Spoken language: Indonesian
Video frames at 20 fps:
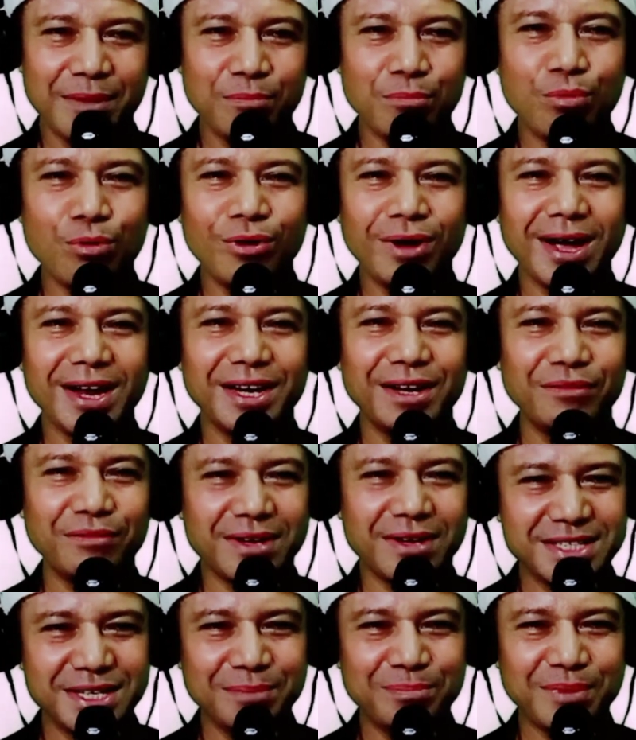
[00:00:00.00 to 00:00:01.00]
Bukan
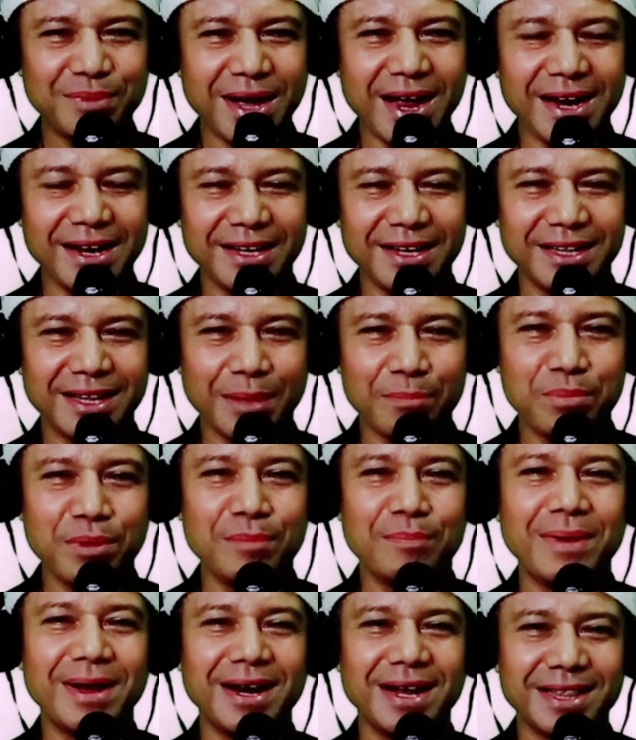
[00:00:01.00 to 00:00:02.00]
diwajibkan, tapi
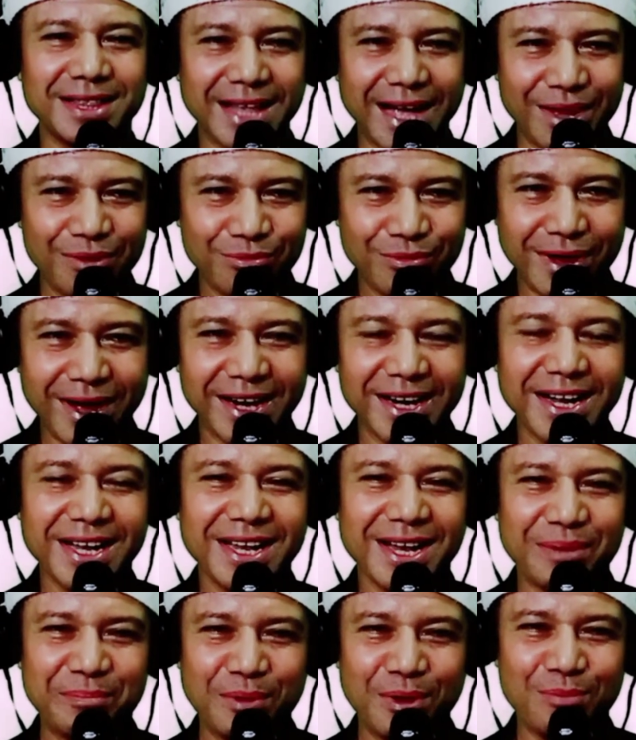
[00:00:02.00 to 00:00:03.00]
mana tahu ada
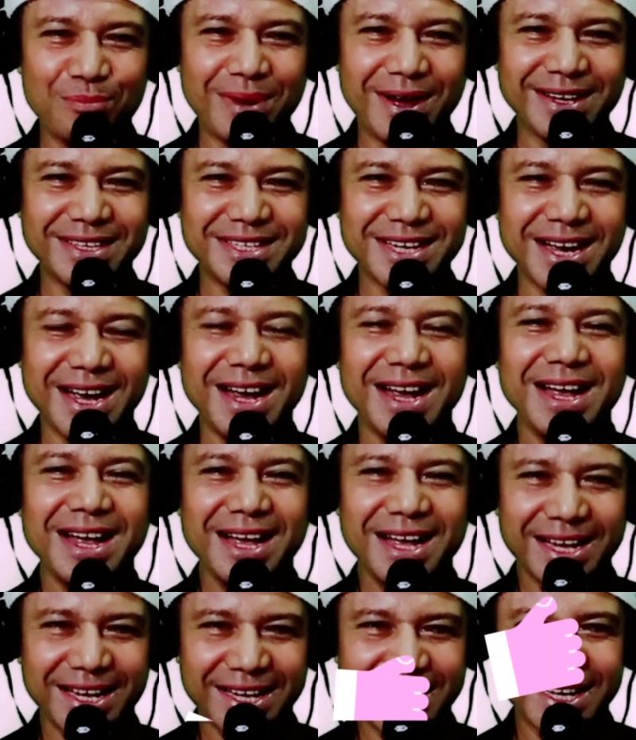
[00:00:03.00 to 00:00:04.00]
yang mau baca,
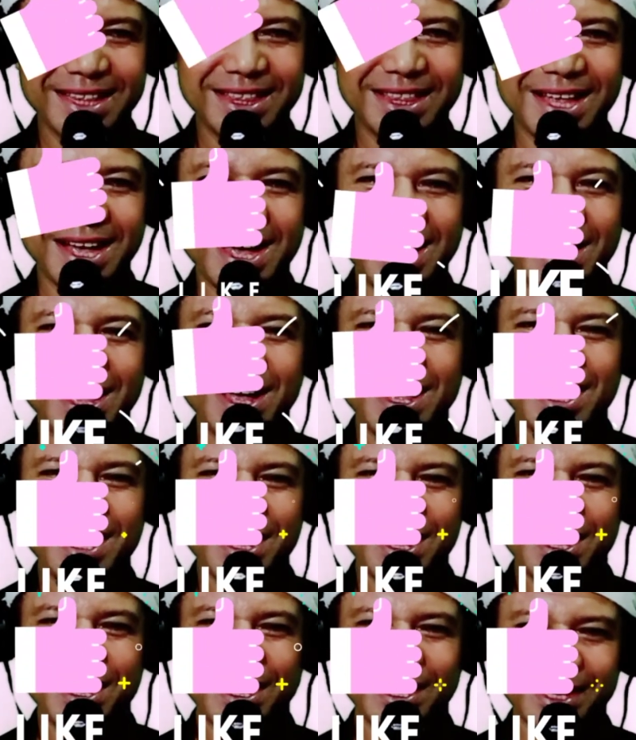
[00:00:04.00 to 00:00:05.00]
kita
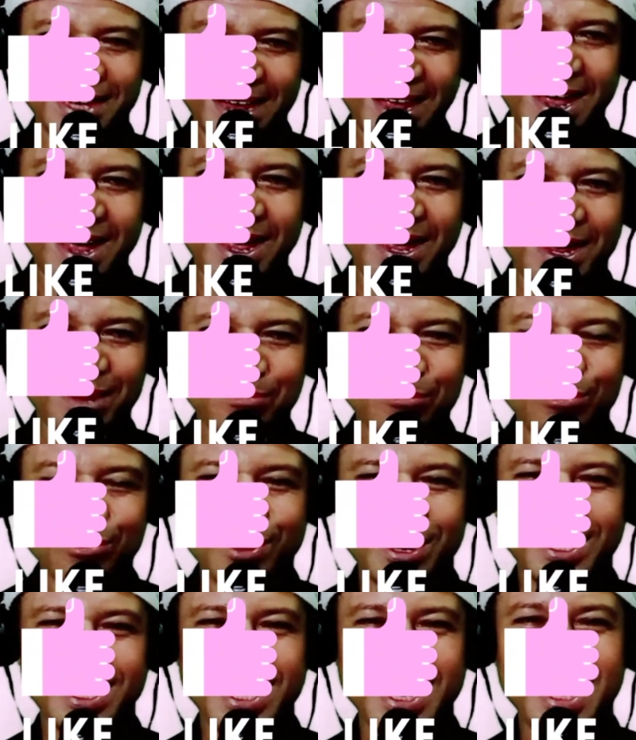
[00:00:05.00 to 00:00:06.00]
ya
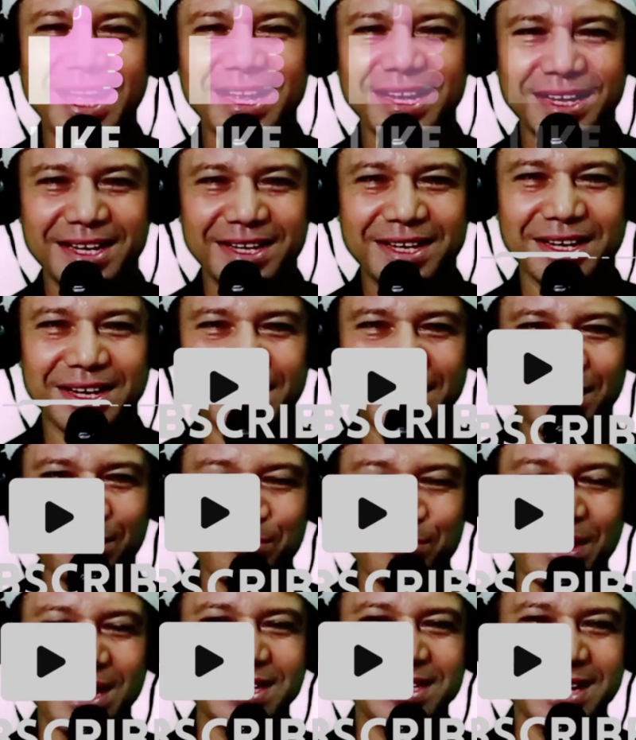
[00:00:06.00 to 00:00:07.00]
buatlah eh,
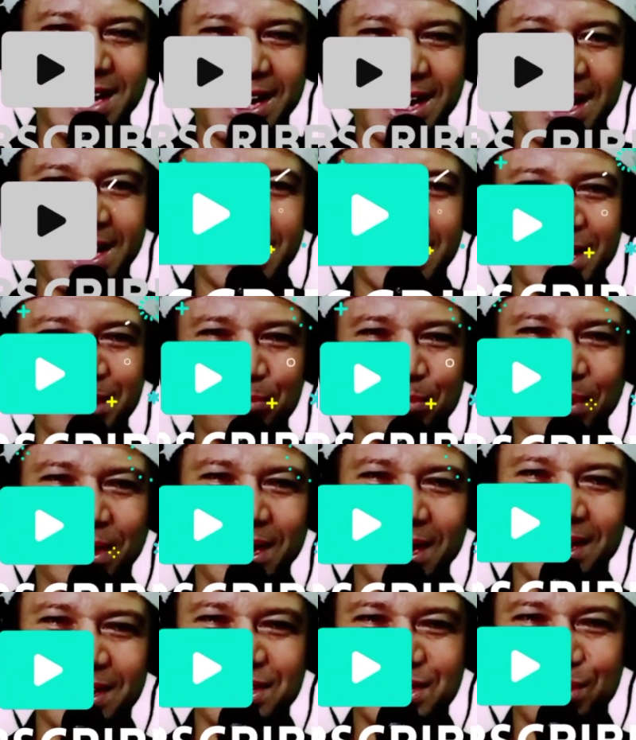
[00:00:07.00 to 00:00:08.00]
bacalah
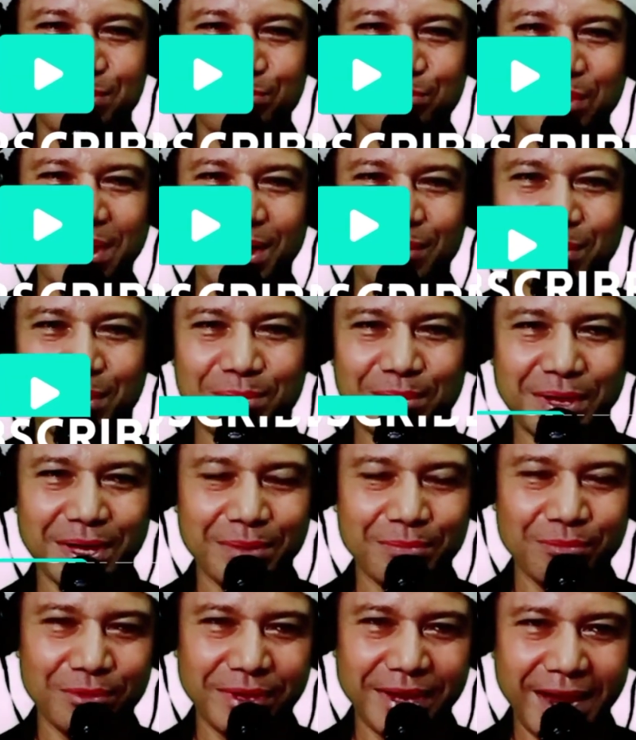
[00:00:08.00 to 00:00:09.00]
daripada disimpan Bapak
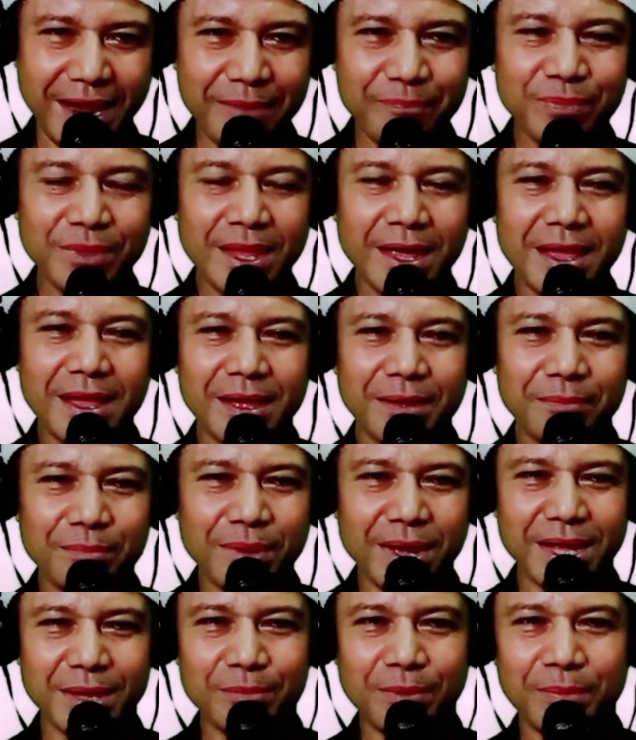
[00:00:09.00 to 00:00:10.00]
Ibu ya.
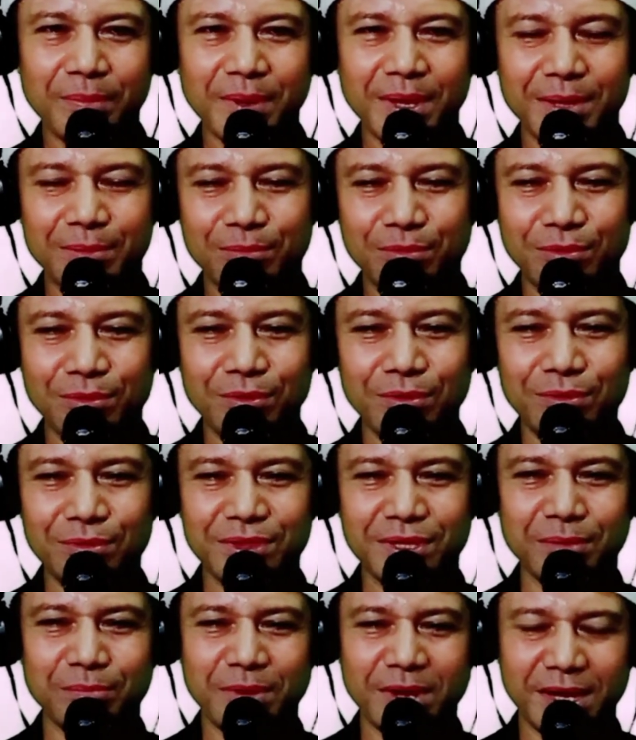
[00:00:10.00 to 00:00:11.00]
Baik Bapak Ibu,
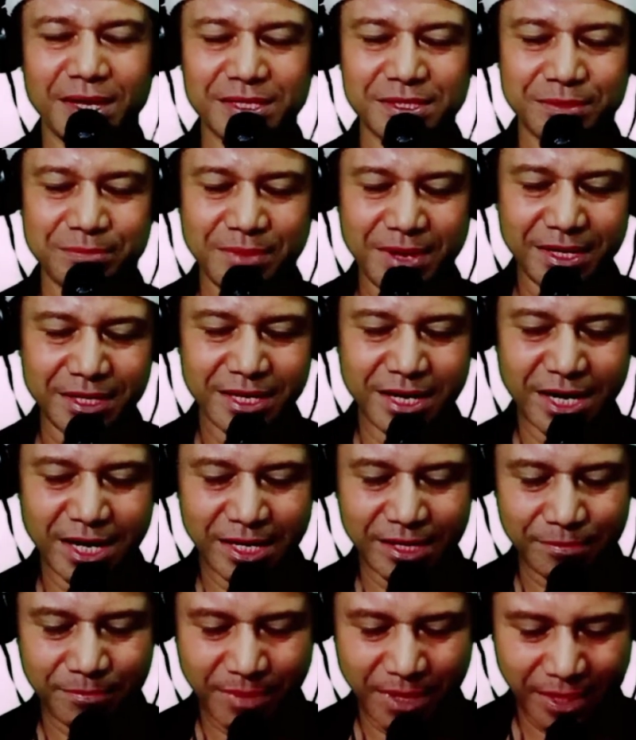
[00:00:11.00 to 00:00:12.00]
terima kasih
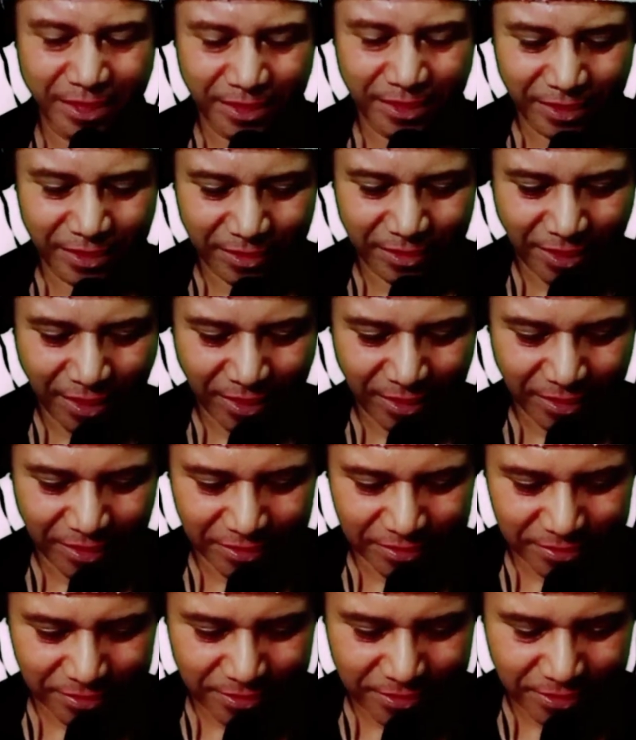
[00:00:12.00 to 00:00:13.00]
banyak. Mari kita
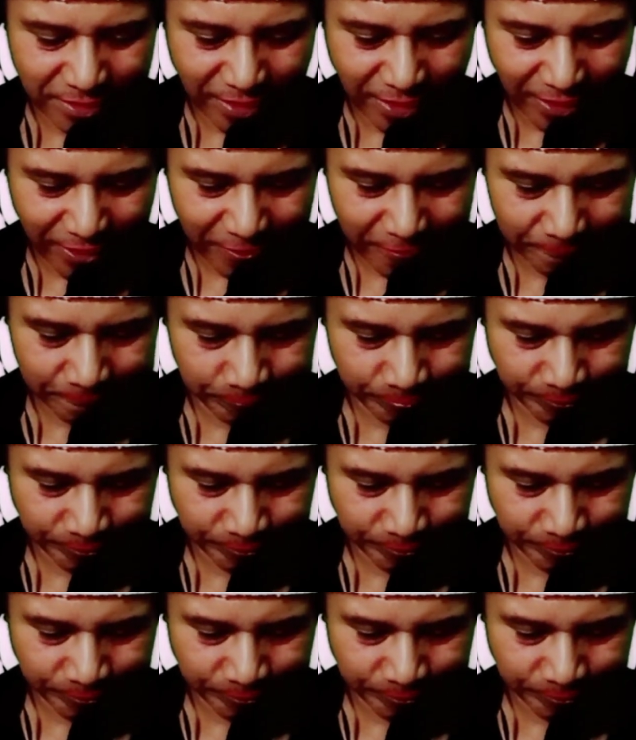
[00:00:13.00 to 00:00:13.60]
hening sejenak.